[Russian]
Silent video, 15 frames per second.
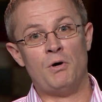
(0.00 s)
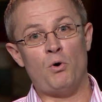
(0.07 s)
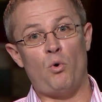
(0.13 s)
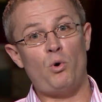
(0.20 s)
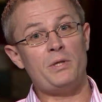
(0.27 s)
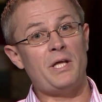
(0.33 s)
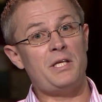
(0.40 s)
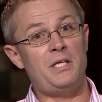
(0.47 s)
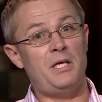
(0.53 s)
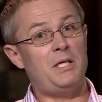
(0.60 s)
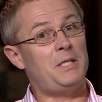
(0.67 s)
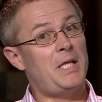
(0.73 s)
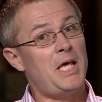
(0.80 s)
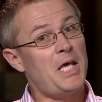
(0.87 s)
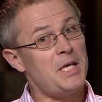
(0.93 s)
Он
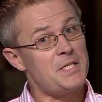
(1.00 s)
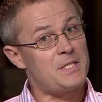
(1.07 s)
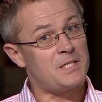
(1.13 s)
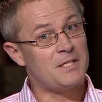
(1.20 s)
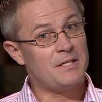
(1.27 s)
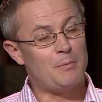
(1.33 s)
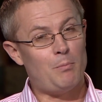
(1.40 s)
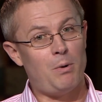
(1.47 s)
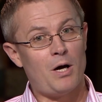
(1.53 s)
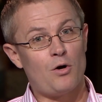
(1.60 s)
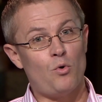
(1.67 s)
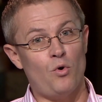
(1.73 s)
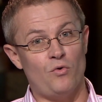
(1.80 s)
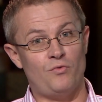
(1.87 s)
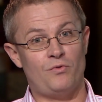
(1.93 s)
один из
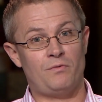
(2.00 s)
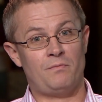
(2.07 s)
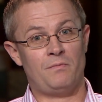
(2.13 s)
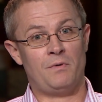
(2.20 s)
богов.